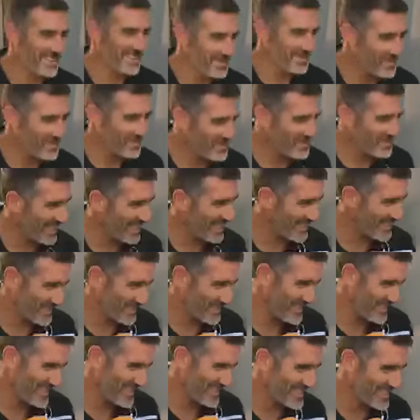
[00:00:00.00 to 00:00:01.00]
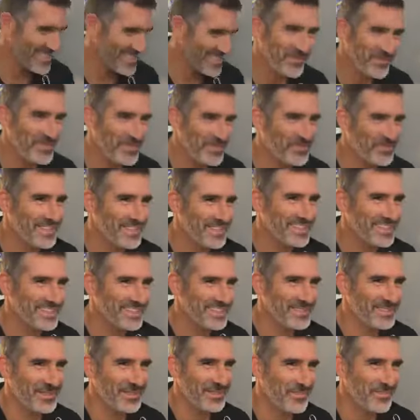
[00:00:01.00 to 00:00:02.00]
parte il risultato che dà sempre
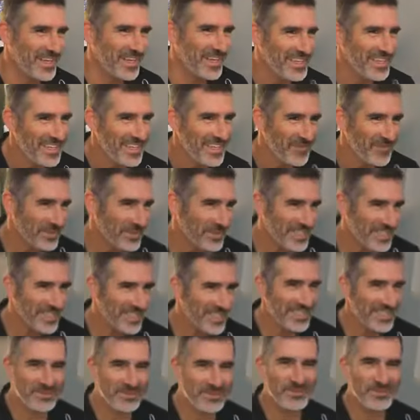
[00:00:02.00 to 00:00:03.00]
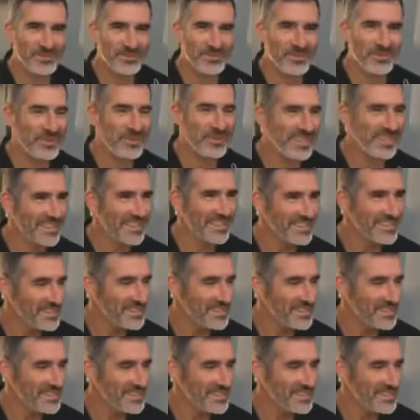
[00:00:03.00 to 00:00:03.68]
fastidio, ma per il resto è tutto bene.